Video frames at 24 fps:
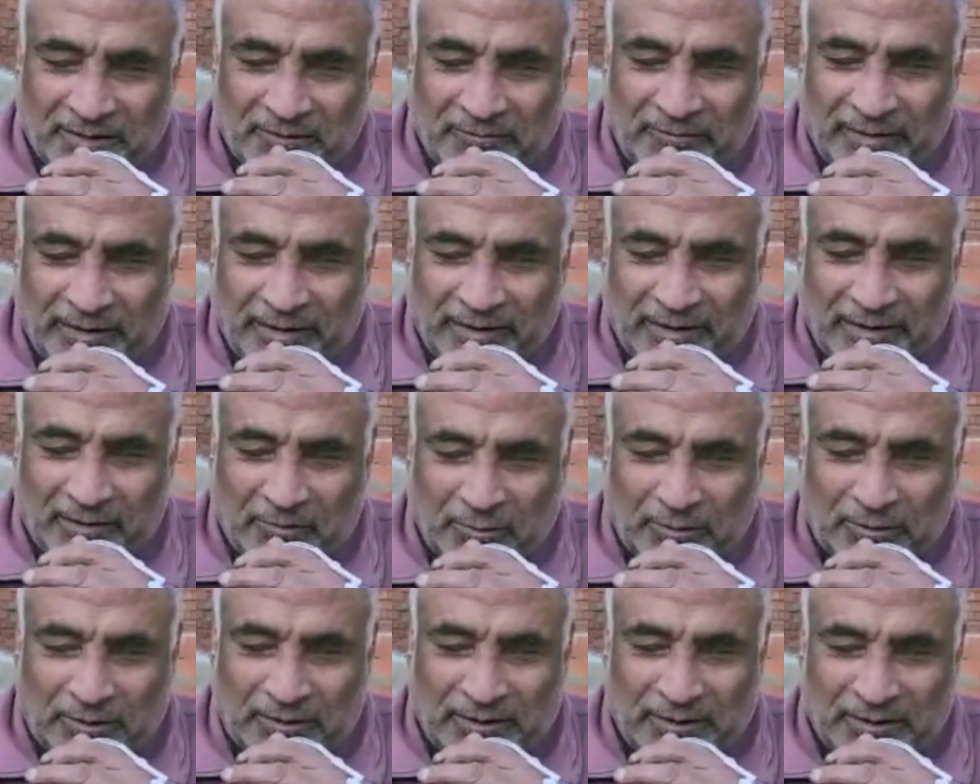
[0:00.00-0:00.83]
فانا
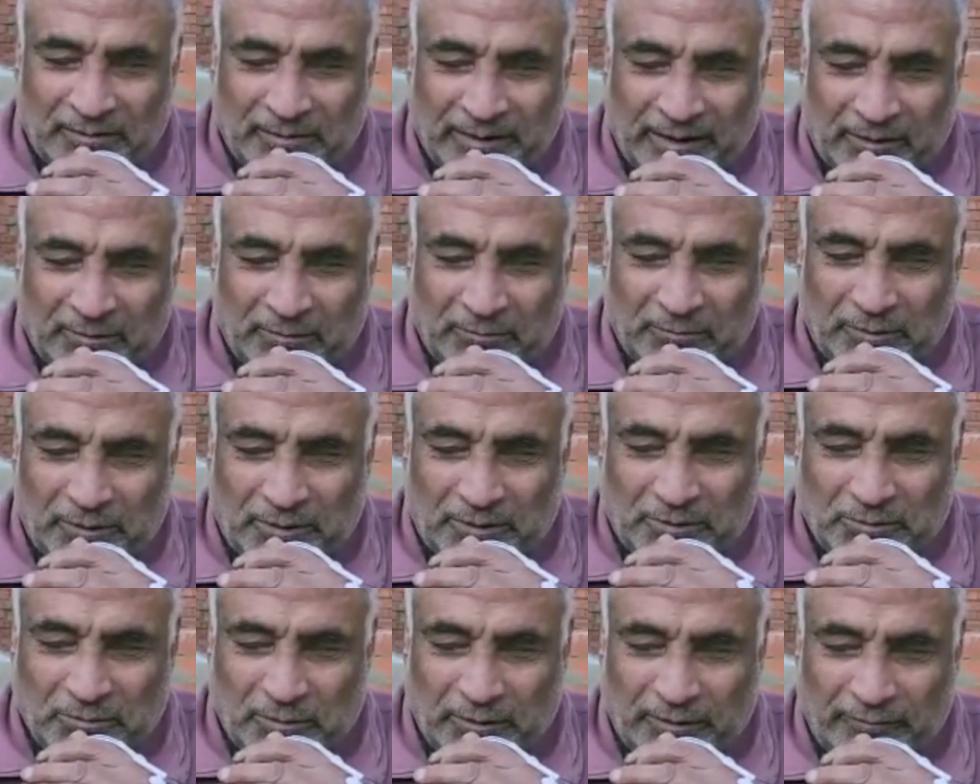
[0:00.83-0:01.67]
كنت برضه ايه
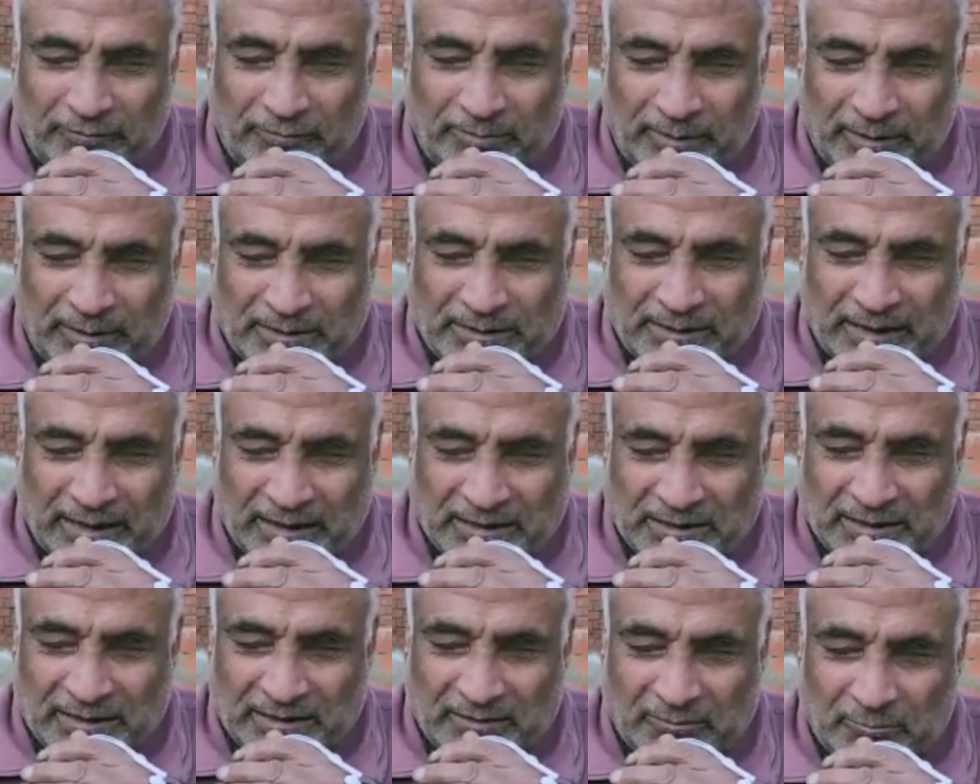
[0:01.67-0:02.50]
شغلي في مصر
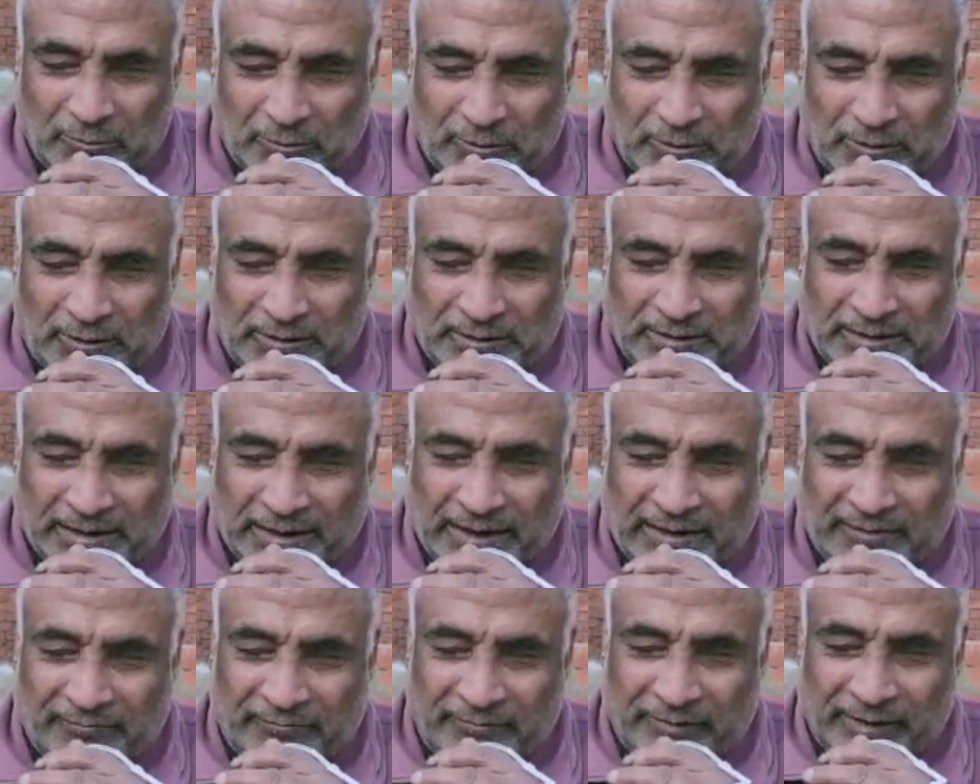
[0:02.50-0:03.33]
عشان كنت
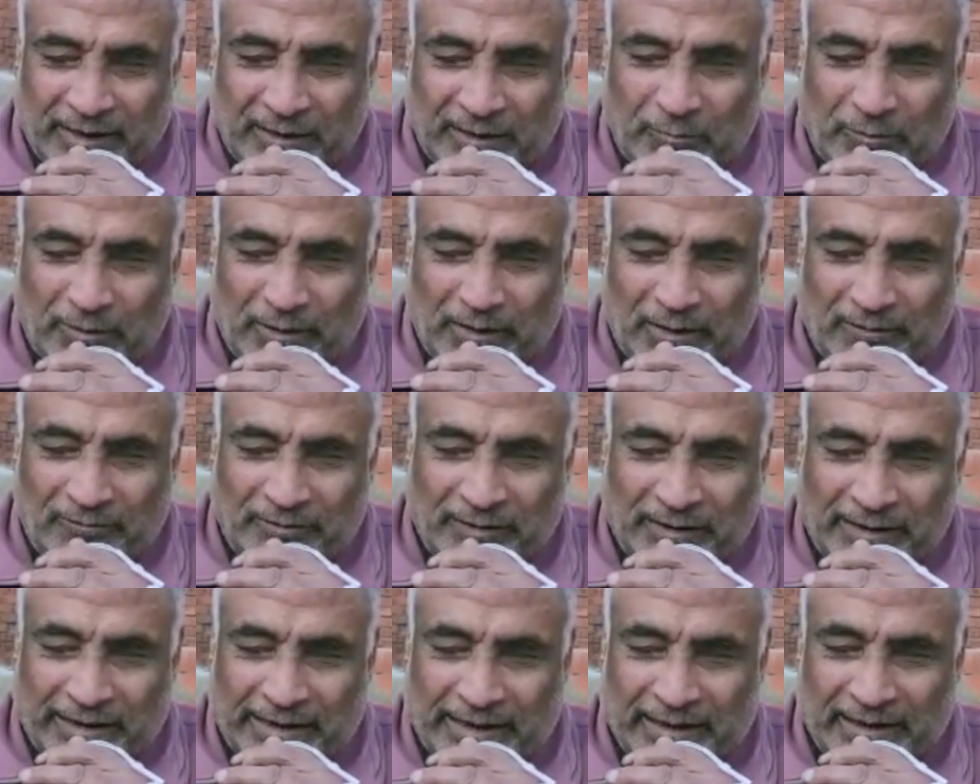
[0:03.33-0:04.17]
ساكن في الاول في
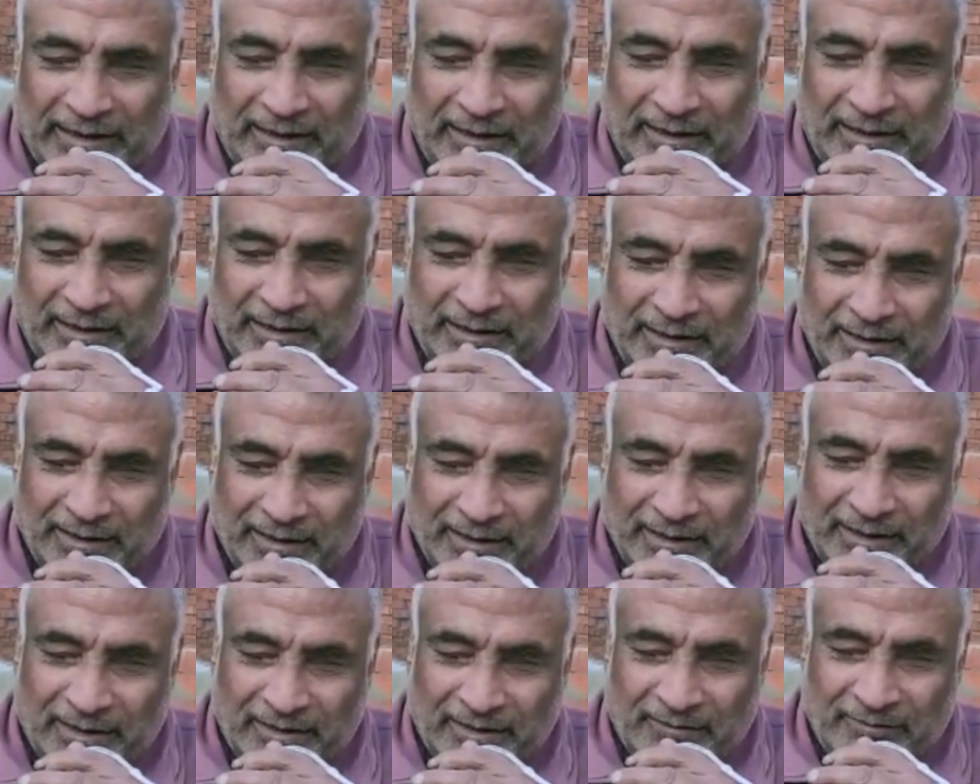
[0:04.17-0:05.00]
الخنكه
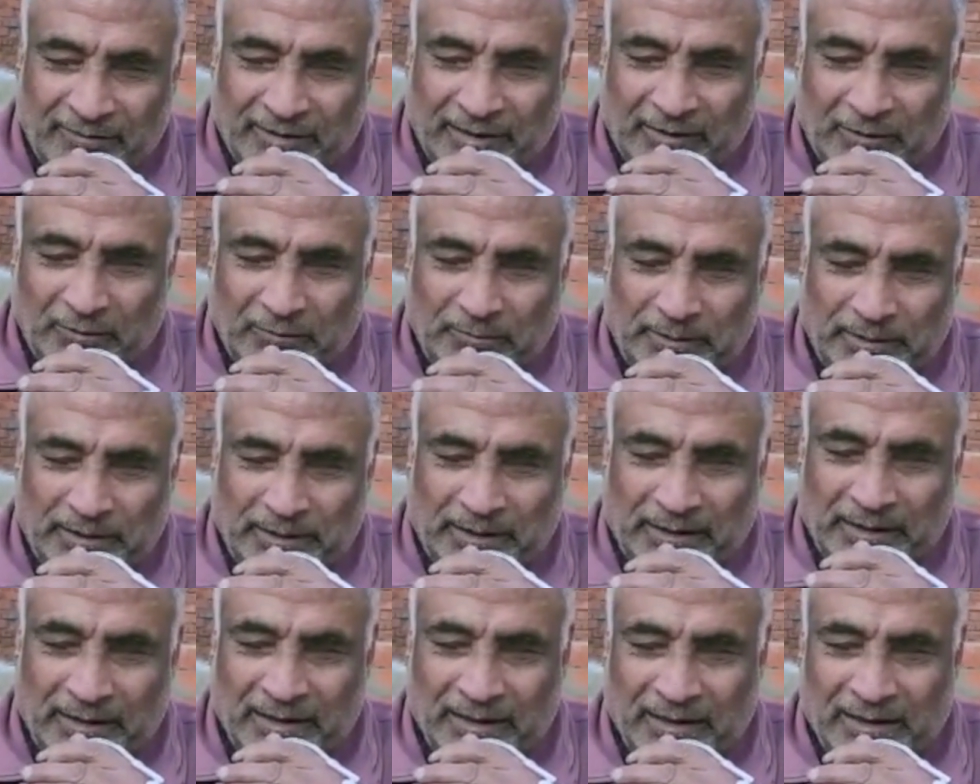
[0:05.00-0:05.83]

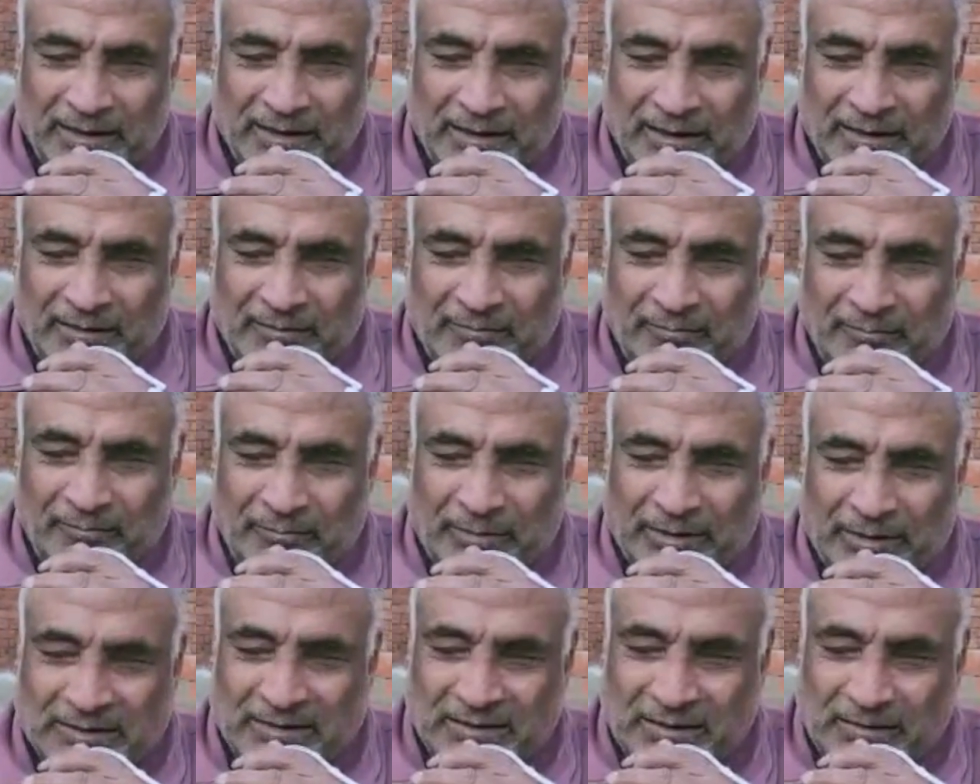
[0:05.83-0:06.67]
اليوبيه اه
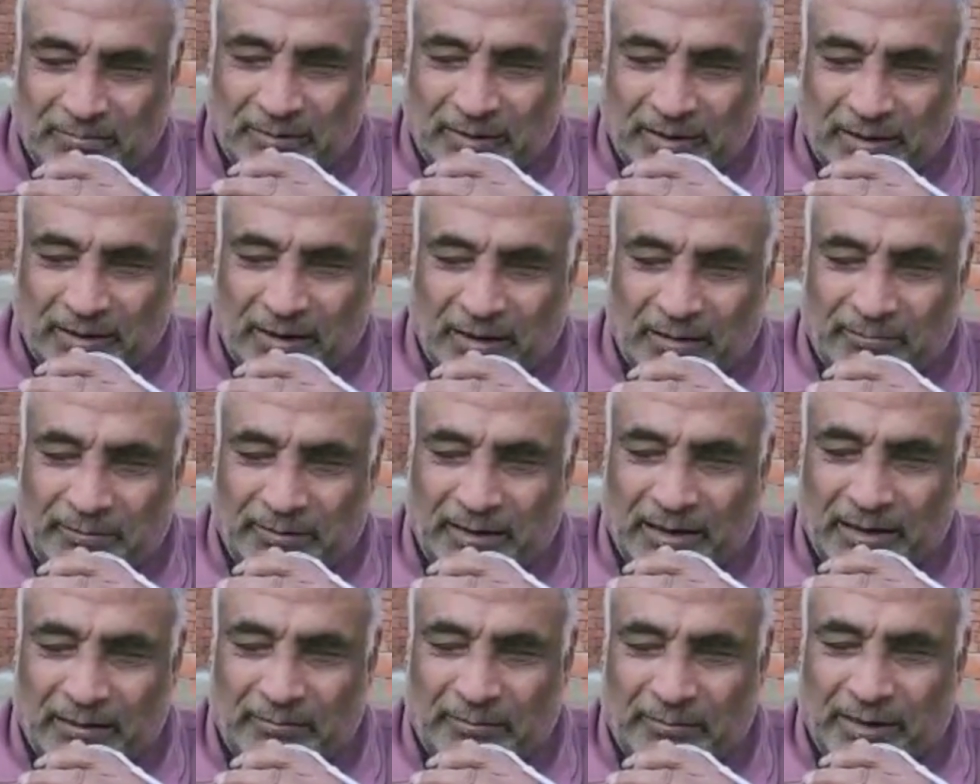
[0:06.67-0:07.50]
بس ربنا كرمني
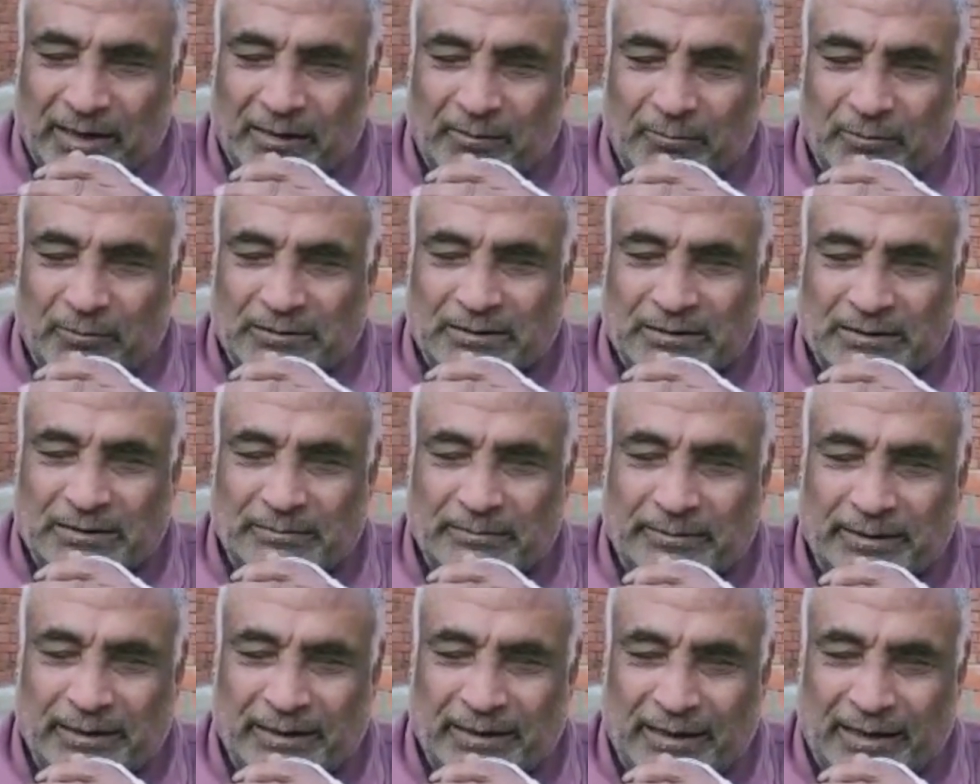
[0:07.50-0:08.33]
لما اتجوزت
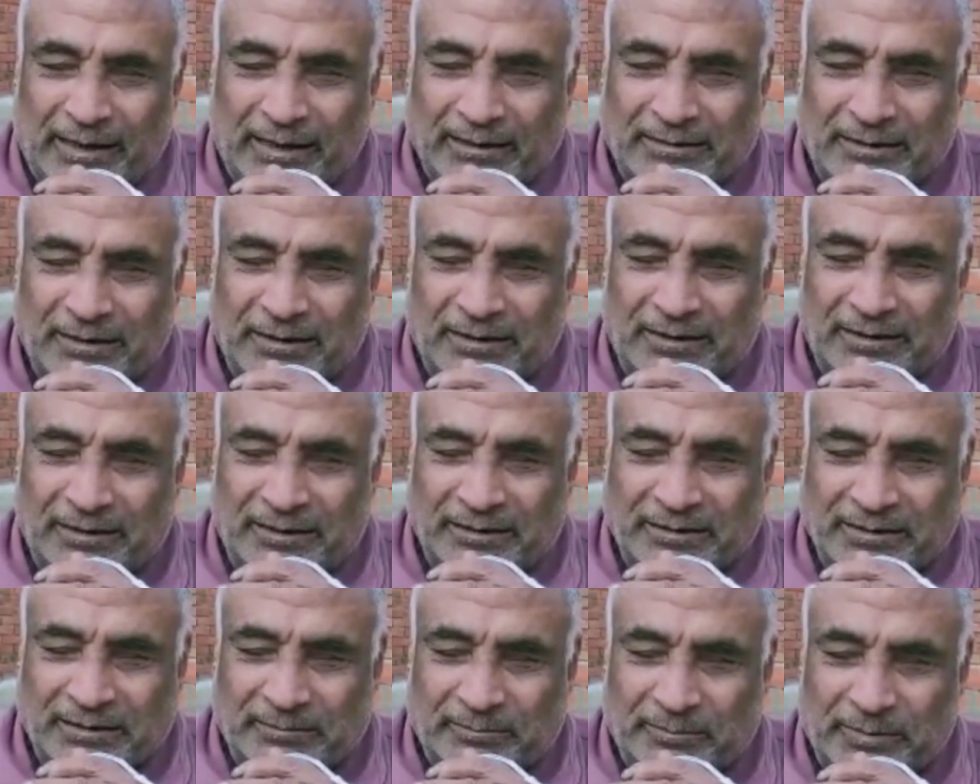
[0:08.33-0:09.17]
بقى حصل
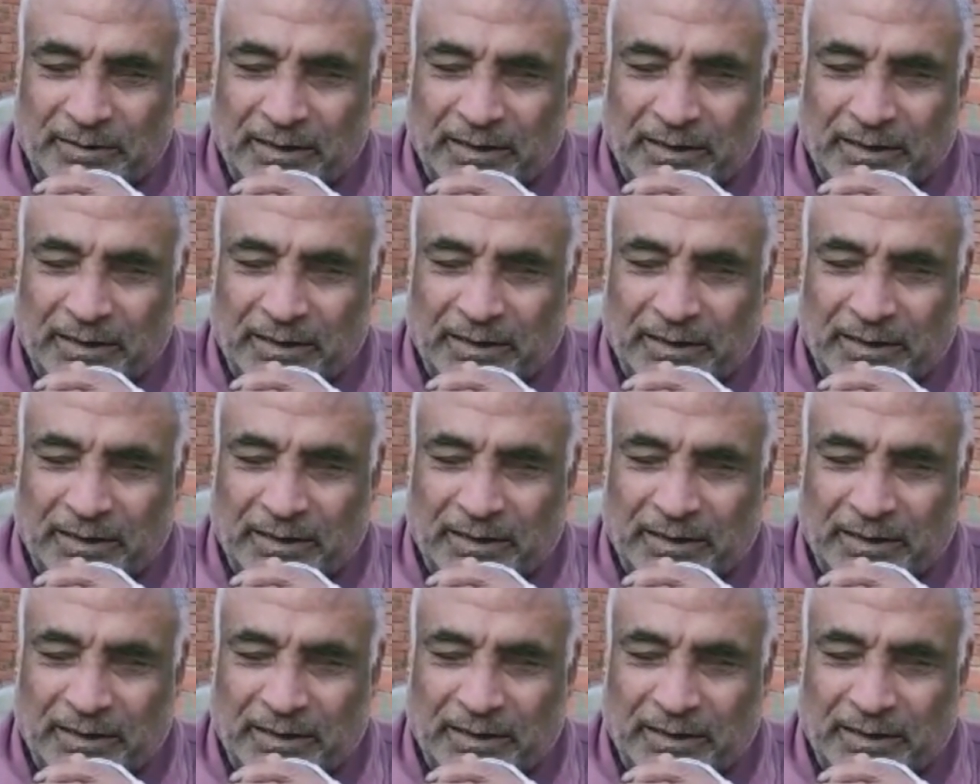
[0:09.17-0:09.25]
نصيب